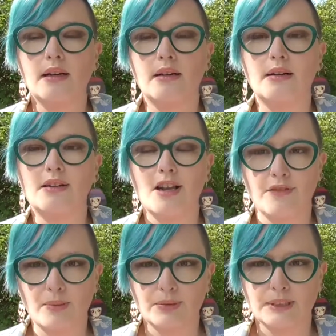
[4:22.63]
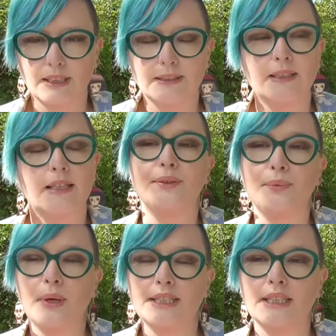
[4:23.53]
la femme enceinte, et
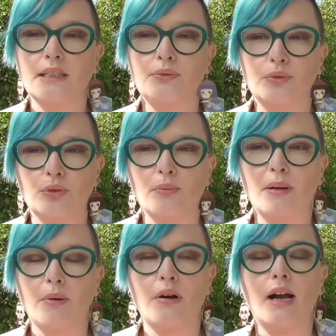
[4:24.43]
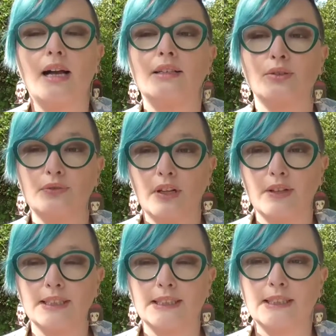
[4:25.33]
d'encourager les futures mamans à se faire
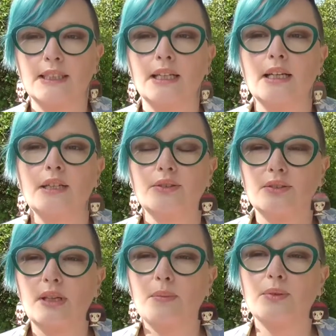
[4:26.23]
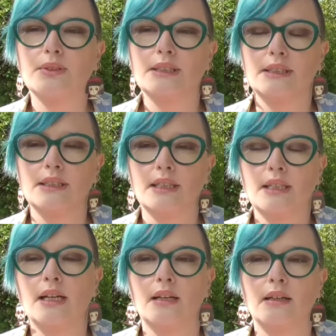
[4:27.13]
vacciner notamment
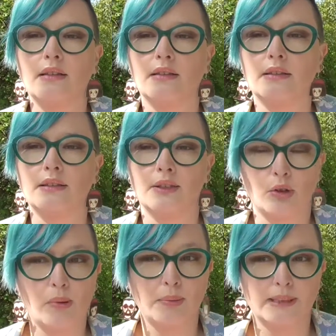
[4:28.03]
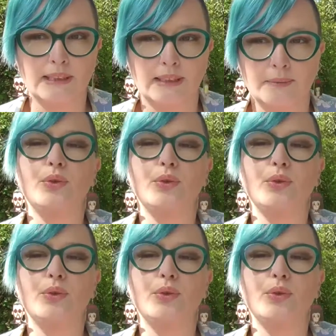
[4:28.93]
s'il y a euh, des comorbidités.